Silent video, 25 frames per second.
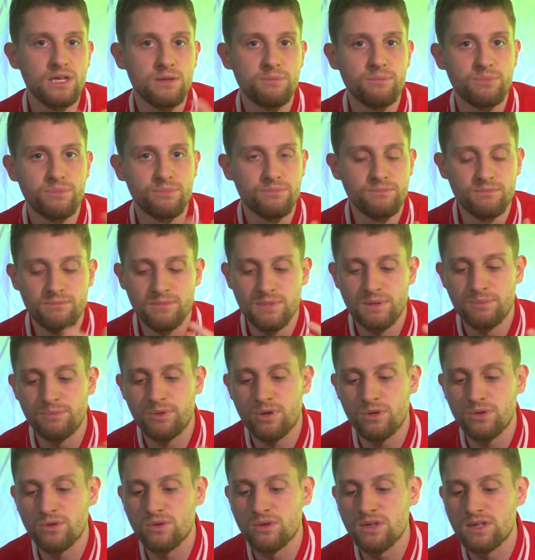il, il
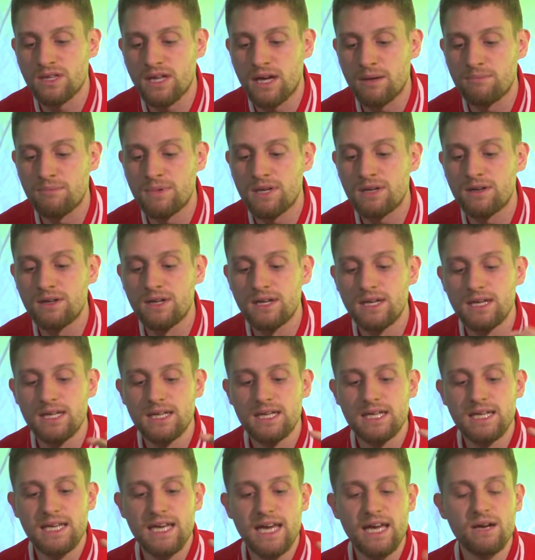product number
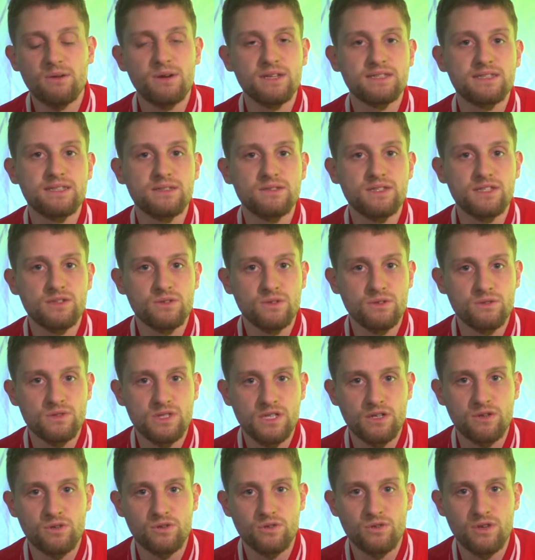e queste sono un
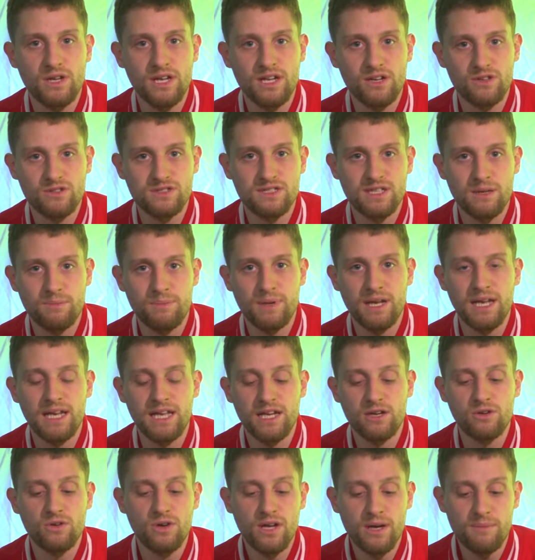secondo le nostre
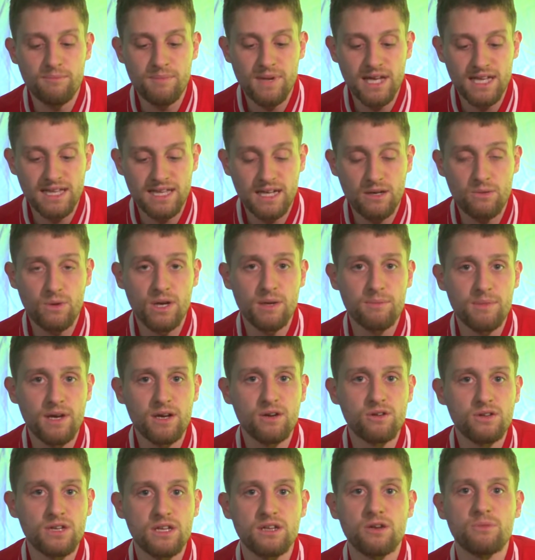pellicole, mentre quelle in
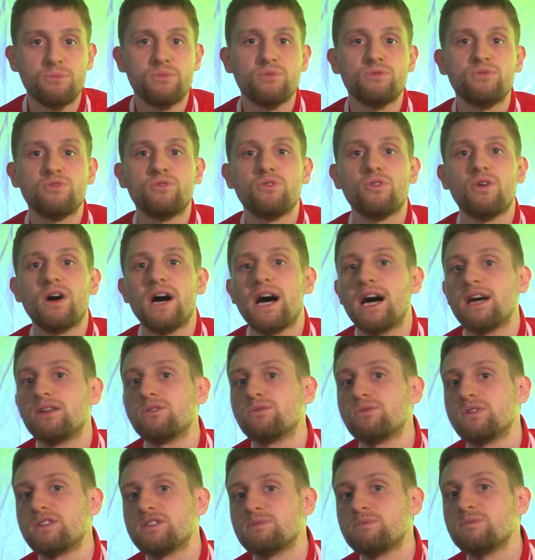bianco e nero appunto
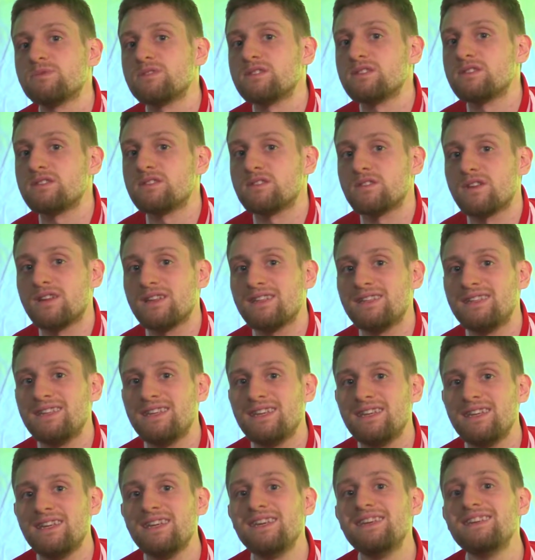hanno un'esposizione
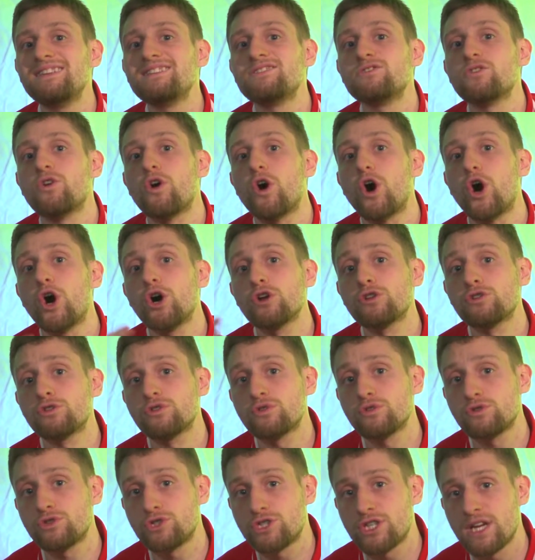di ISO
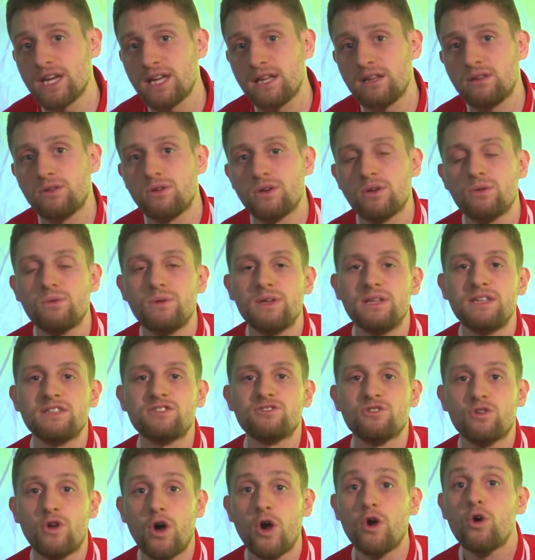800 e quindi
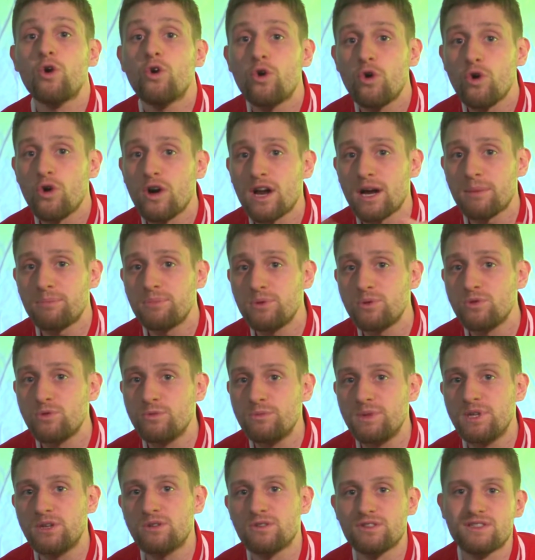sono ancora più
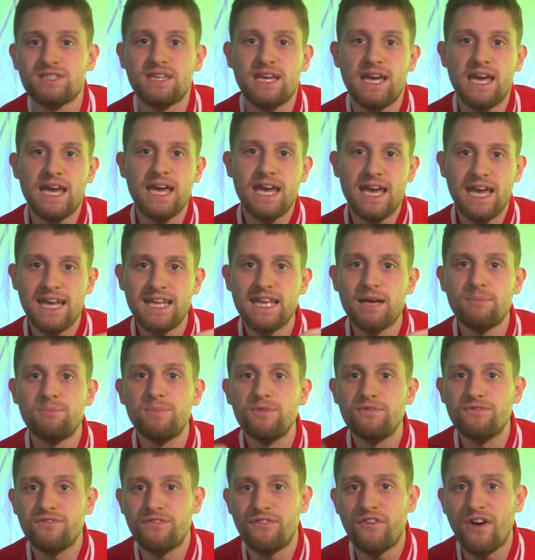luminose ed è
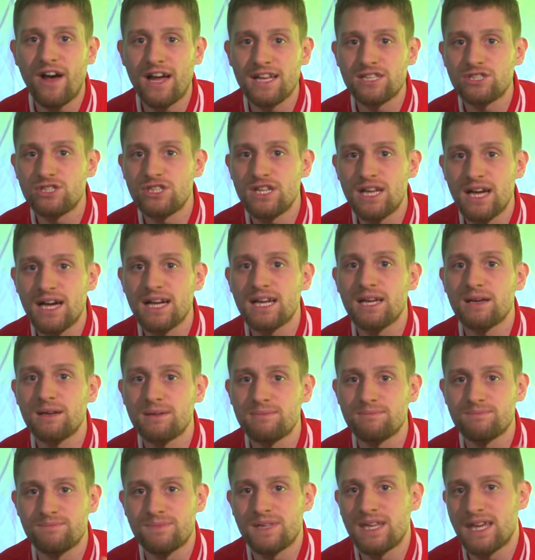più facile
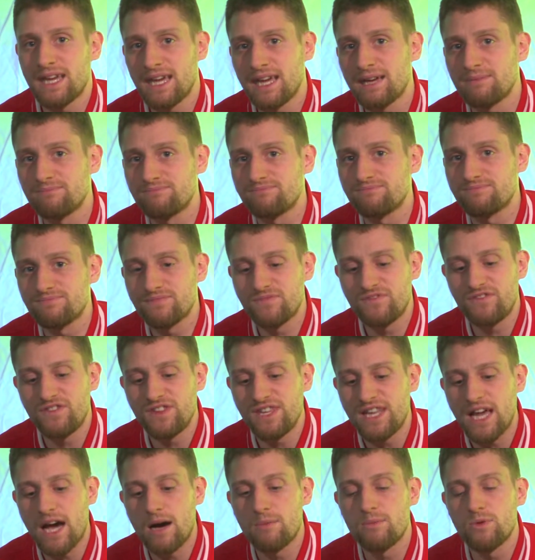anche che
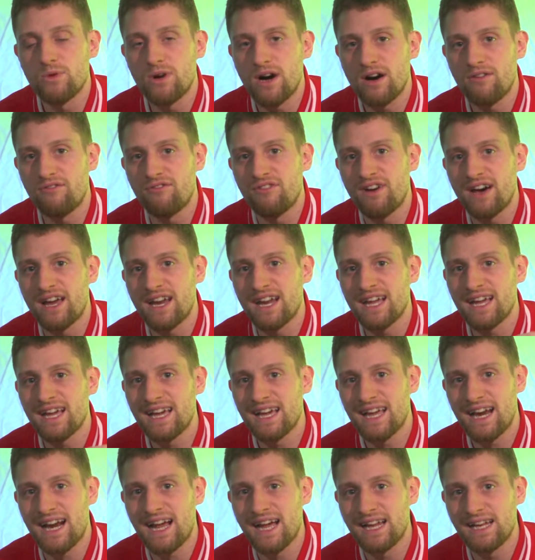finiamo a fare
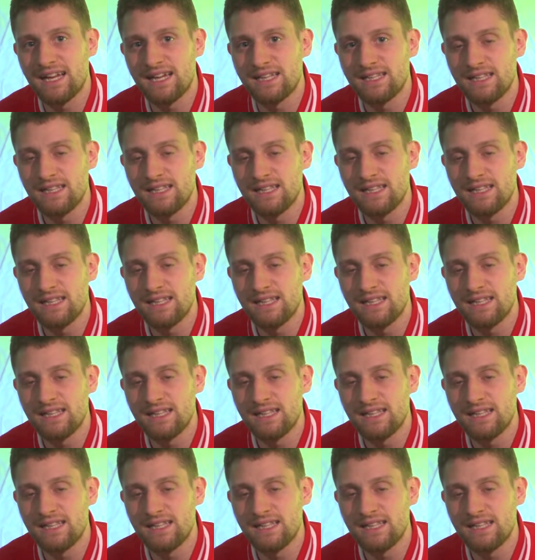grana